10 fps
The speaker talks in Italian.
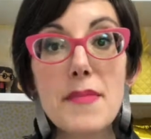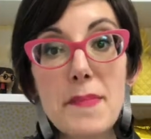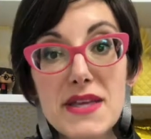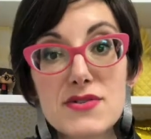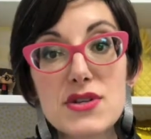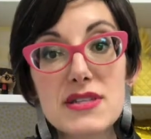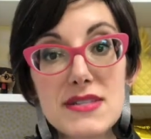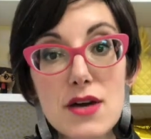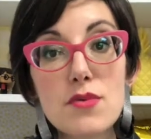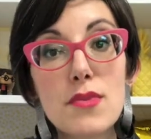ma penso che
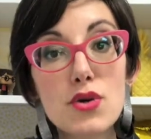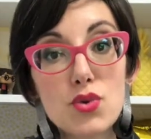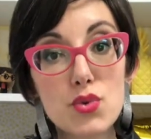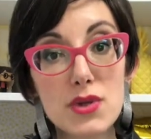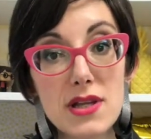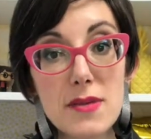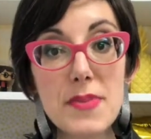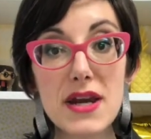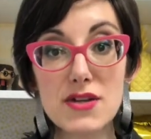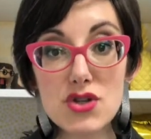siano molto utili
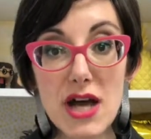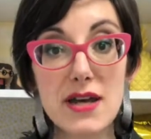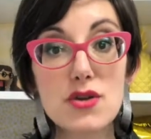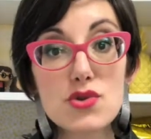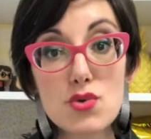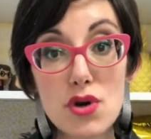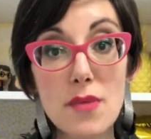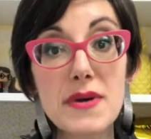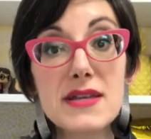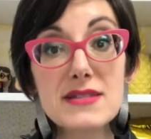per ragionare su
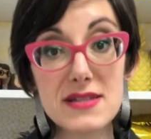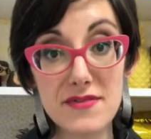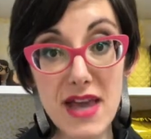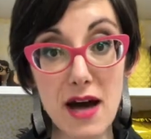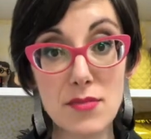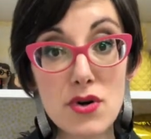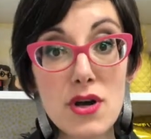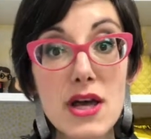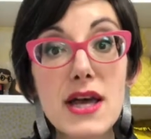come scriviamo